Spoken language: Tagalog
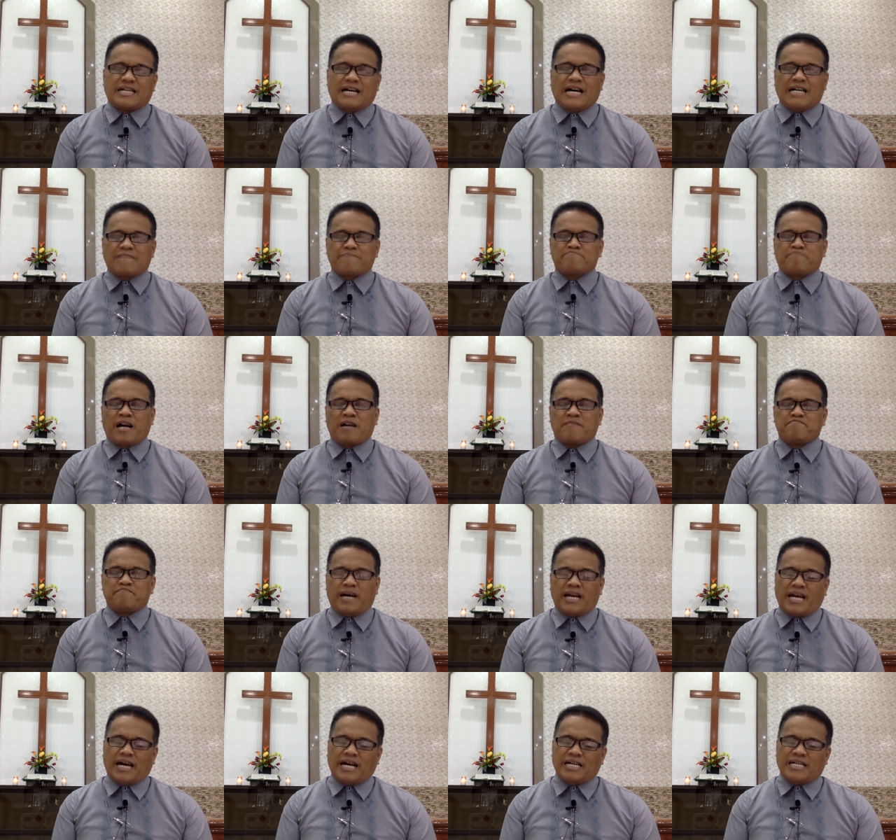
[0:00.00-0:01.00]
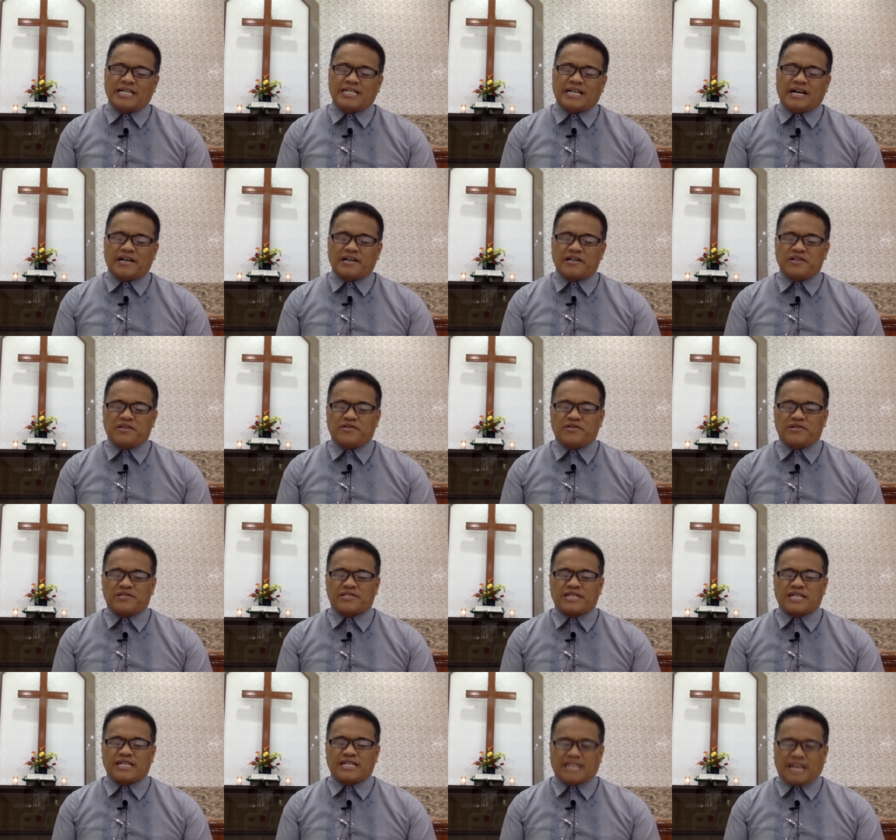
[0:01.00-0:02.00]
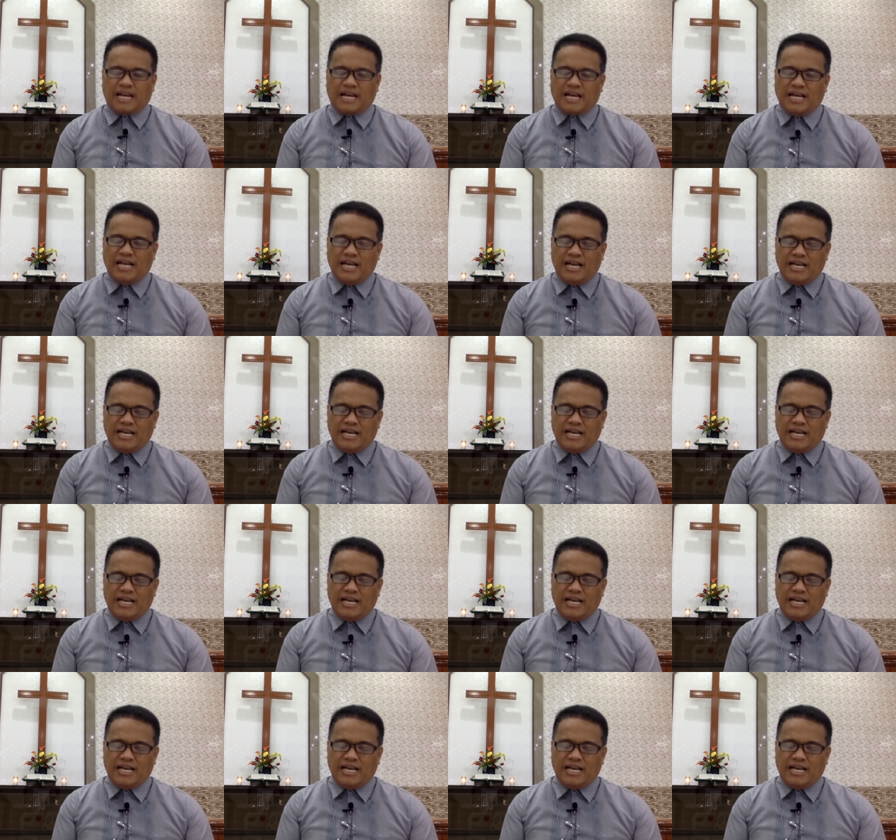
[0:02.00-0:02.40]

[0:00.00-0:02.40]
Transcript: at pagpalain ng iyong salita.